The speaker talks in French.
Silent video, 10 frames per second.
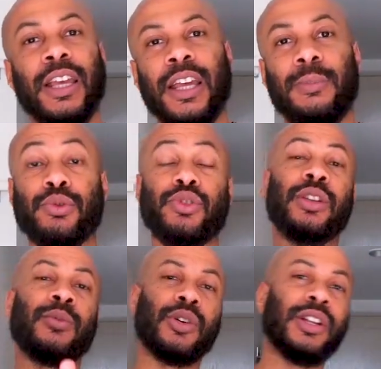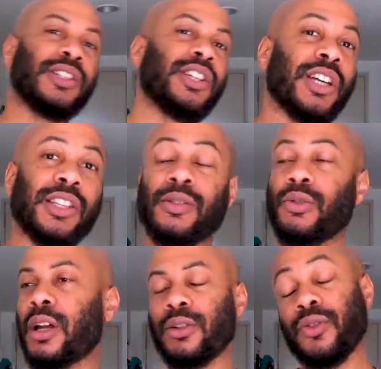Et pour ceux qui me connaissent déjà,
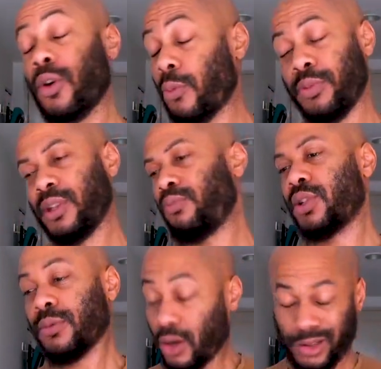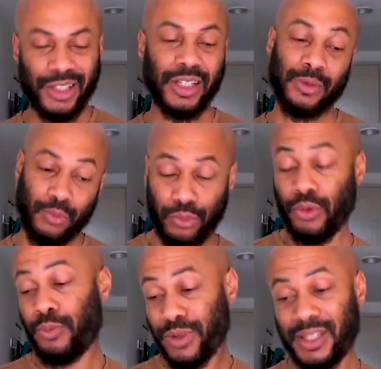sinon là tu vas encore péter plus. Alors déjà pour
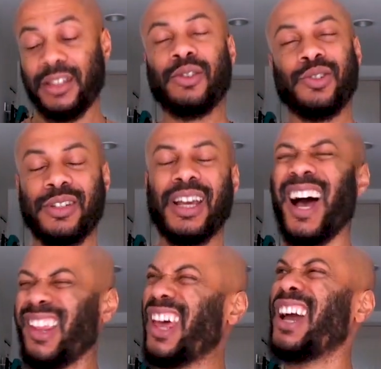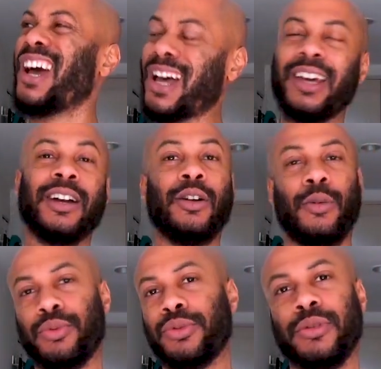le précédent, tu disais arnaque, ah, arnaque.
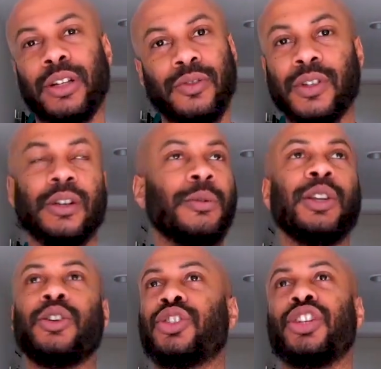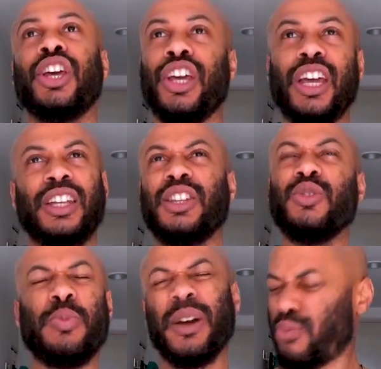Alors pour ceux-là, tu vas dire, oh, mais non, c'est.
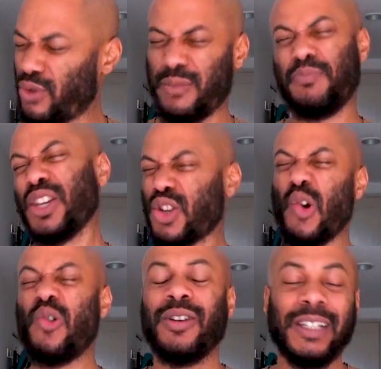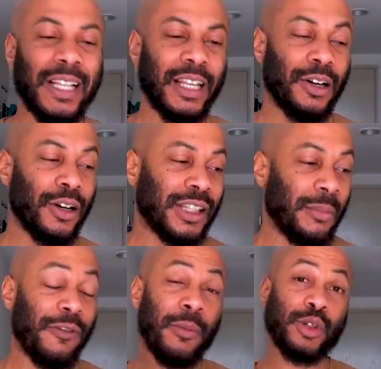Ils nous prennent pour des pigeons euh,
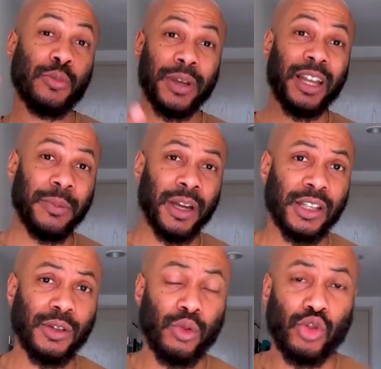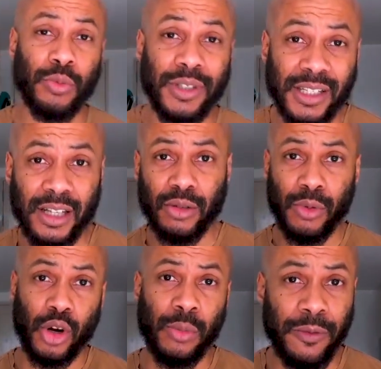T'as ma formation Pirate Marketing où je te montre
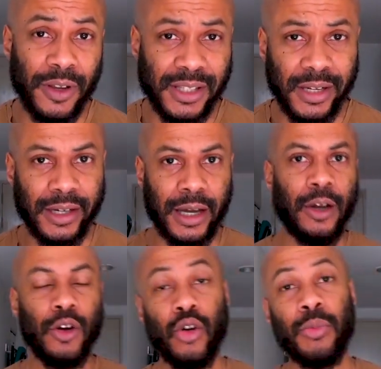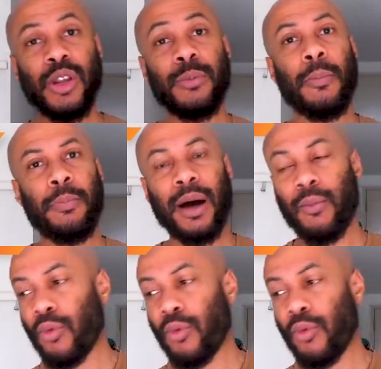exactement comment faire 5K au minimum par